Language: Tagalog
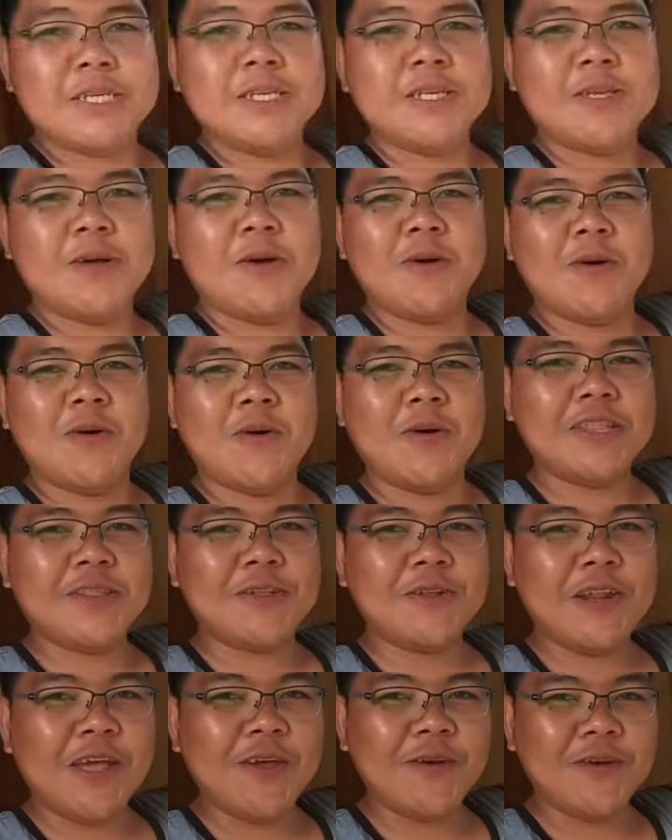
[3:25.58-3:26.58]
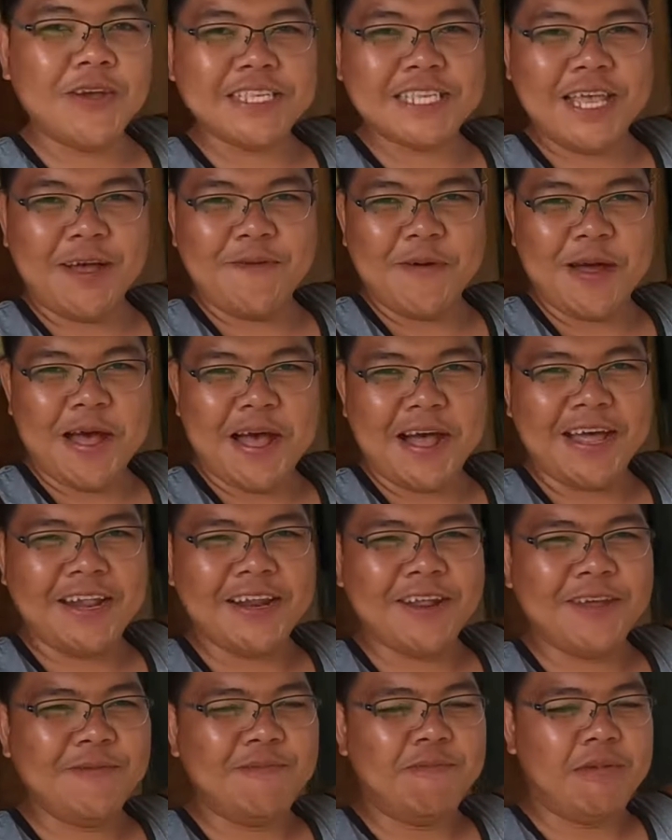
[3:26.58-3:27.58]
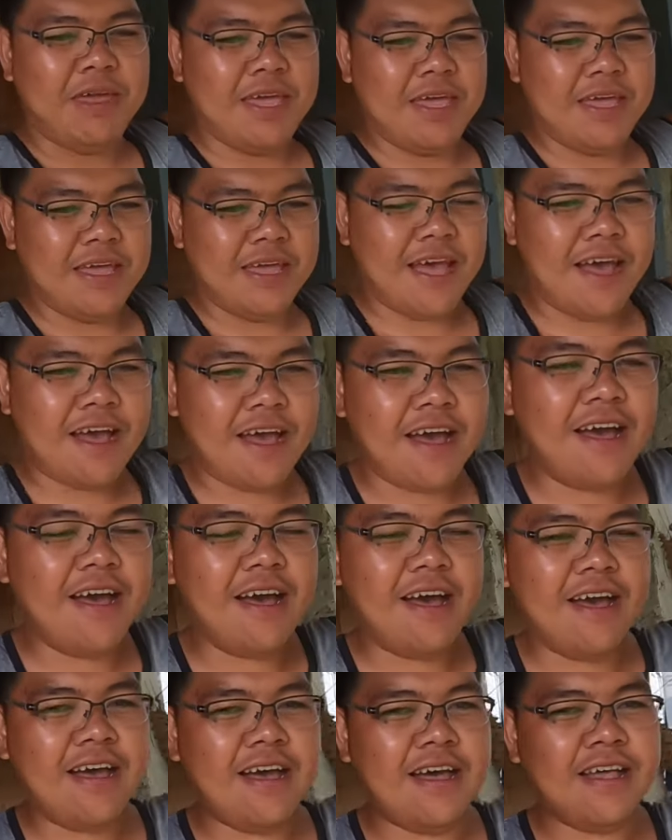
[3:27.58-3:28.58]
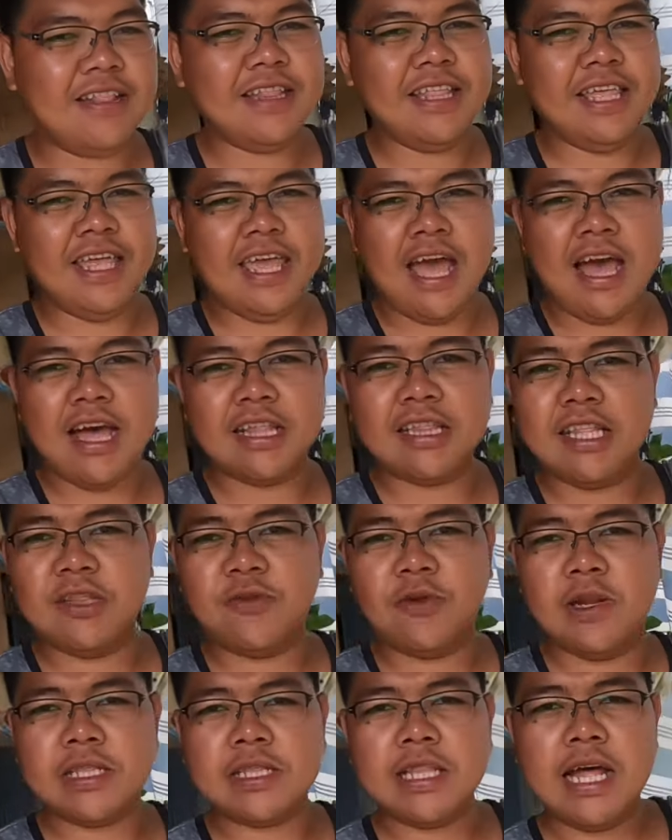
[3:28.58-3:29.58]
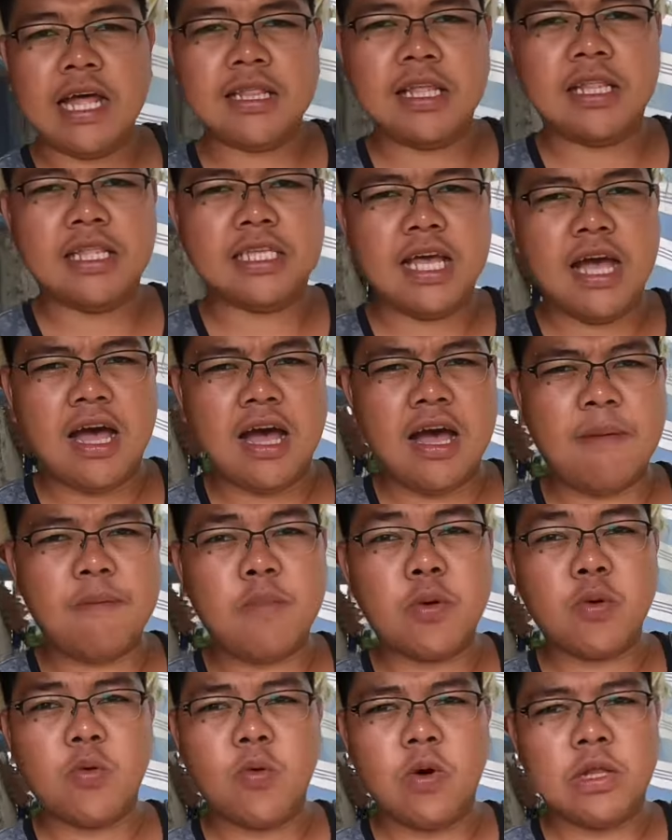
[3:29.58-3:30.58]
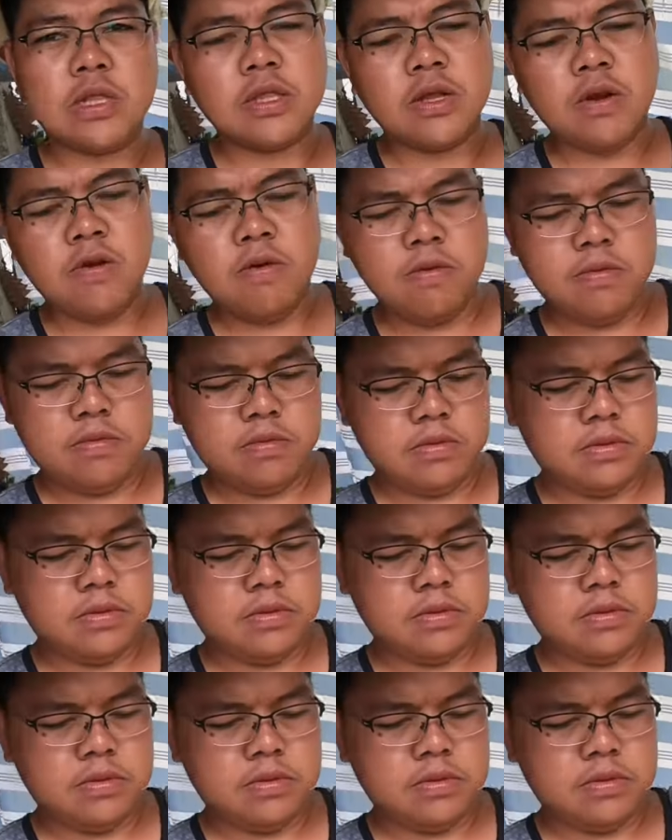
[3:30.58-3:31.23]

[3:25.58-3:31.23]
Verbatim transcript: So, ito na yung isa mga kanoypi. At ihatid ulit natin sa Porquatro.